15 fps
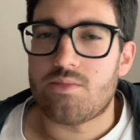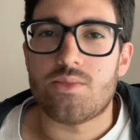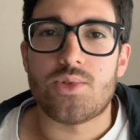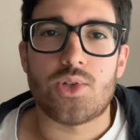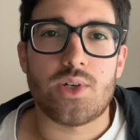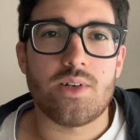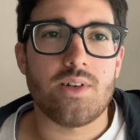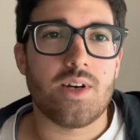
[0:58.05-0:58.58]

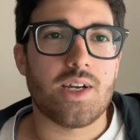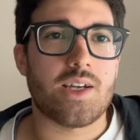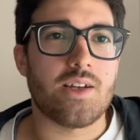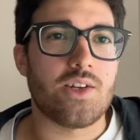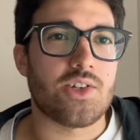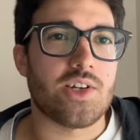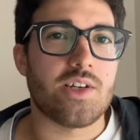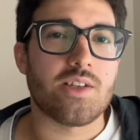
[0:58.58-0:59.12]
cioè anche le
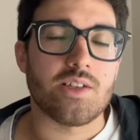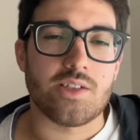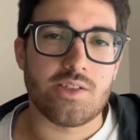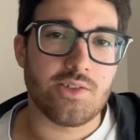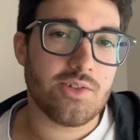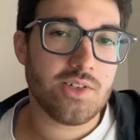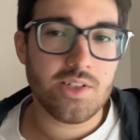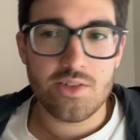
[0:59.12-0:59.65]
scene
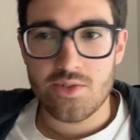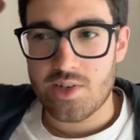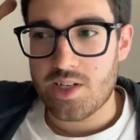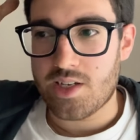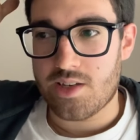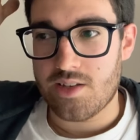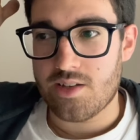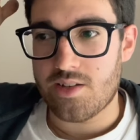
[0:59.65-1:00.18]
d'azione non è
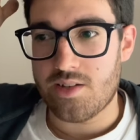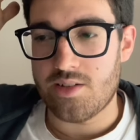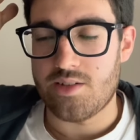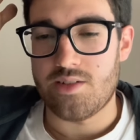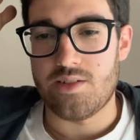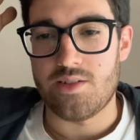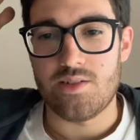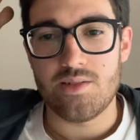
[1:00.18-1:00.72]

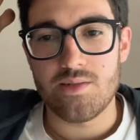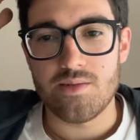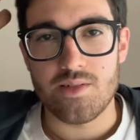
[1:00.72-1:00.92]
che,